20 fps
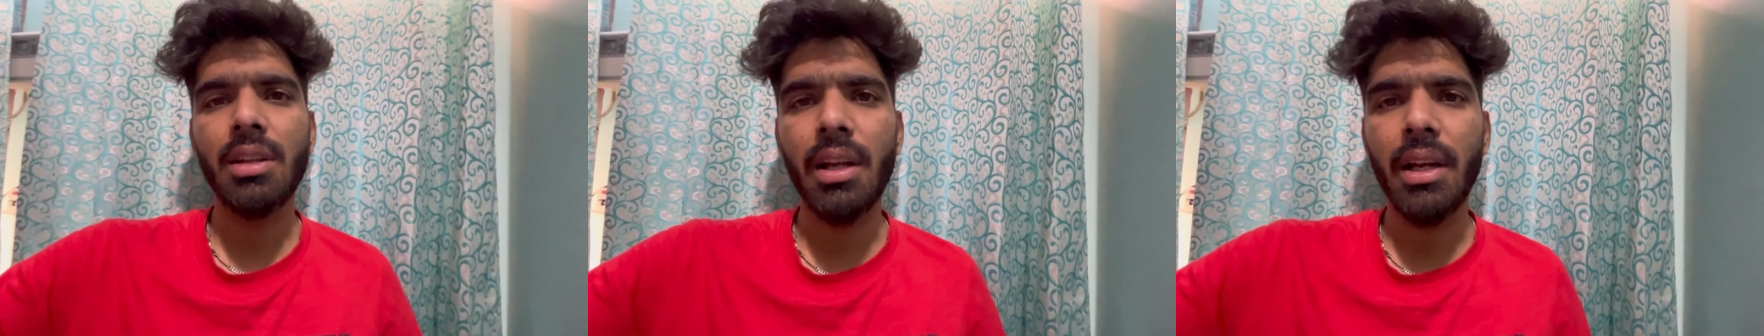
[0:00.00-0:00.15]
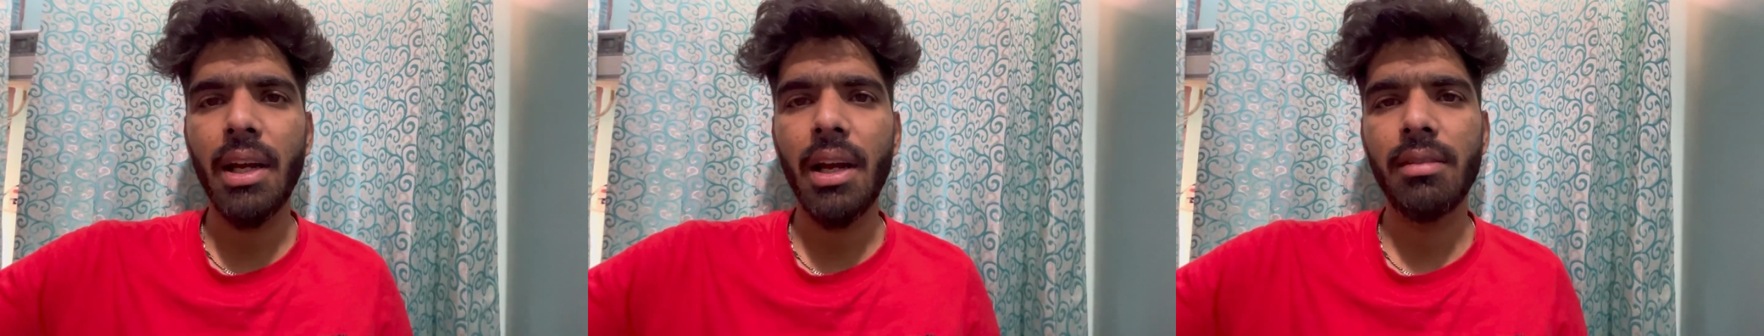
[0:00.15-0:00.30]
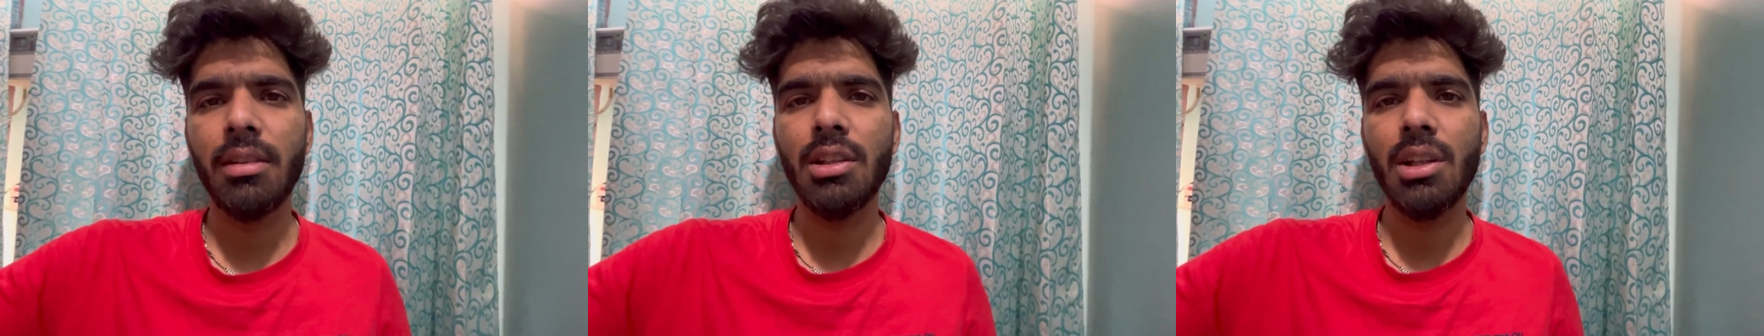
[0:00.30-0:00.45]

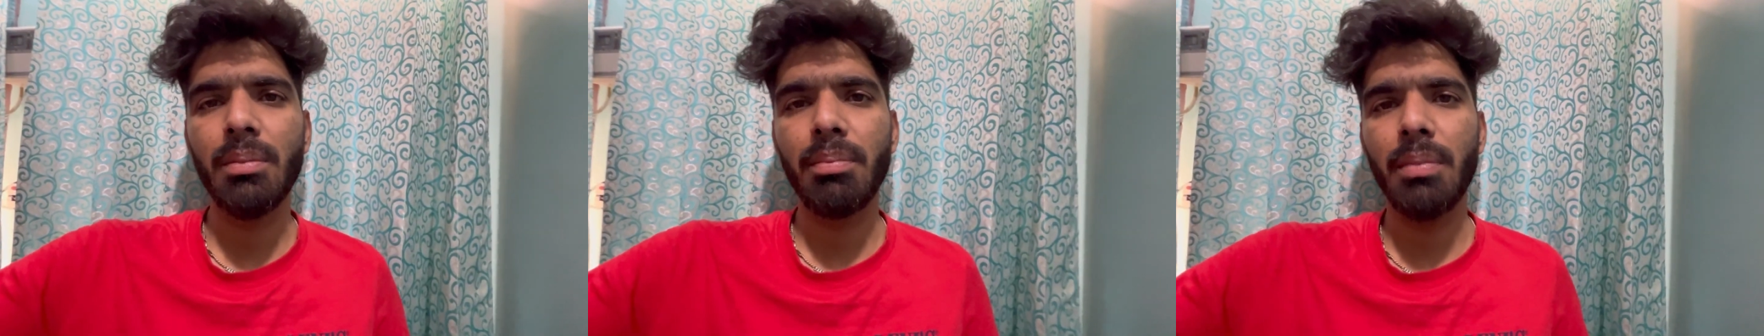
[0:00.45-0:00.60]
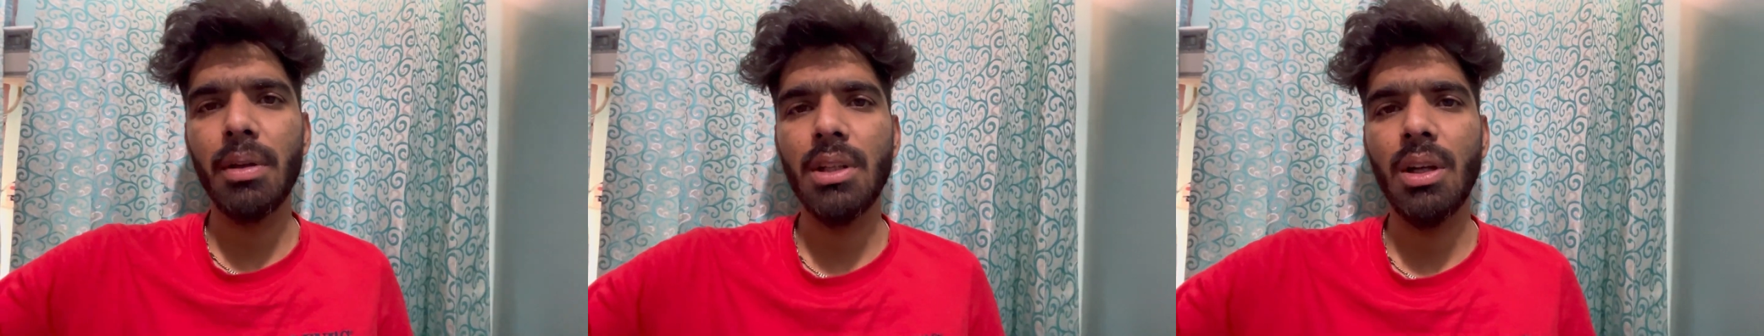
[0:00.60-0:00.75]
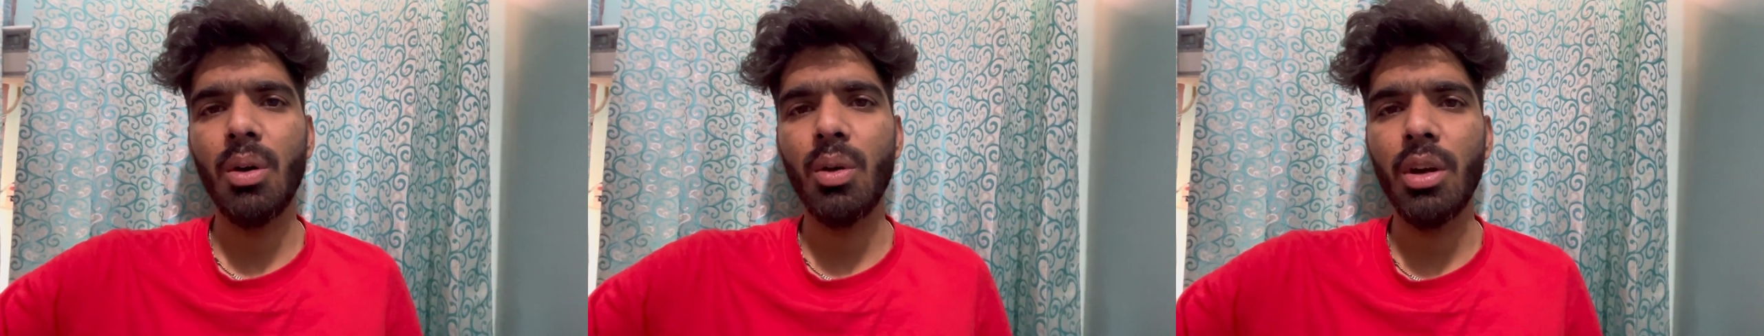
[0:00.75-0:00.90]
तरीके से तब
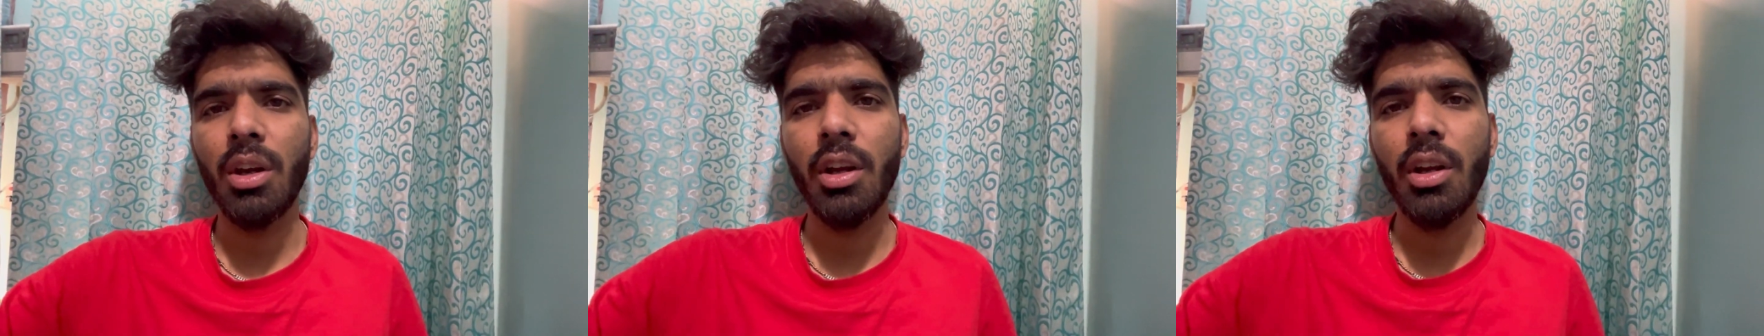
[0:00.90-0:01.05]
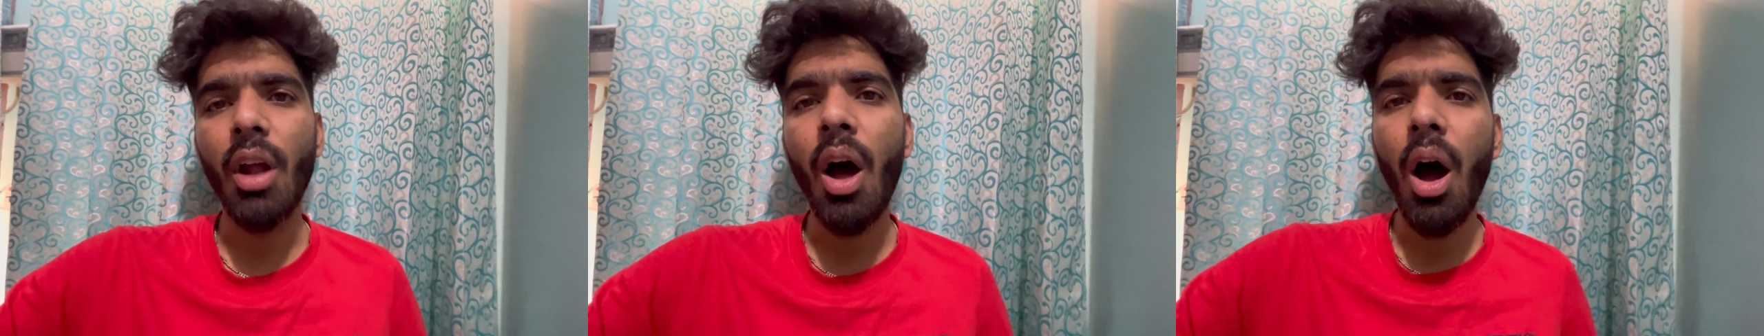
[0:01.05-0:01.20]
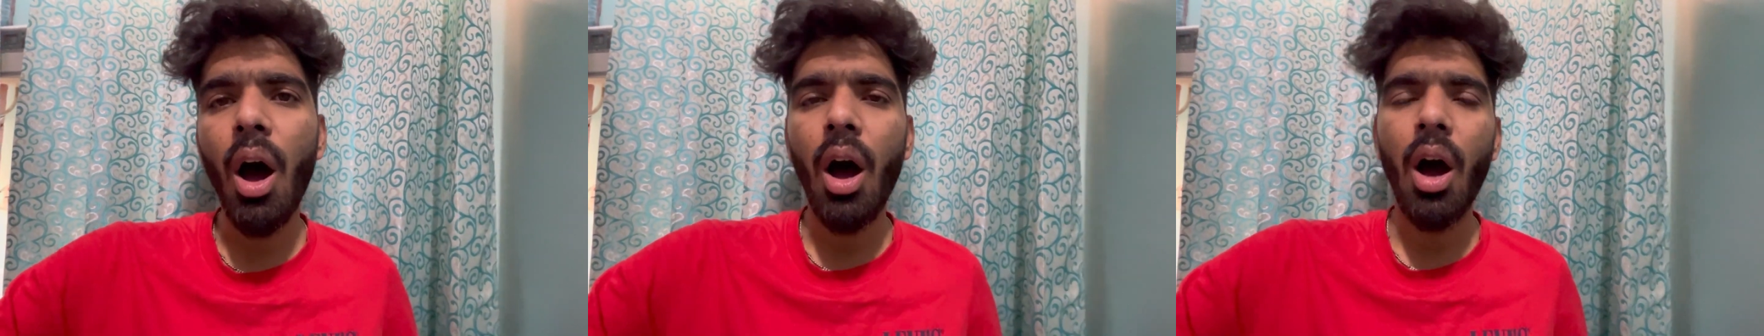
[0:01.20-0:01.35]
बताऊँगी
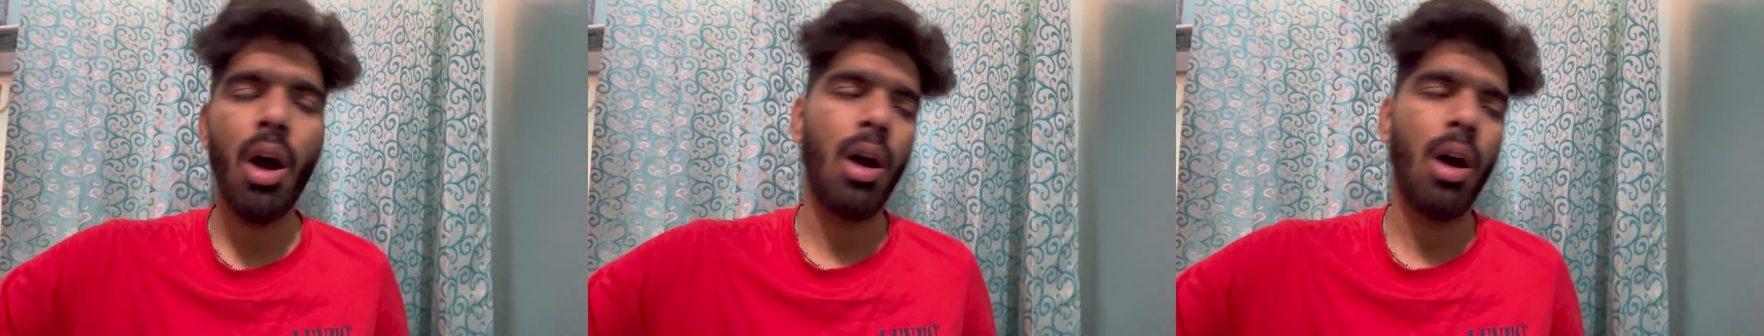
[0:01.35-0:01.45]
ना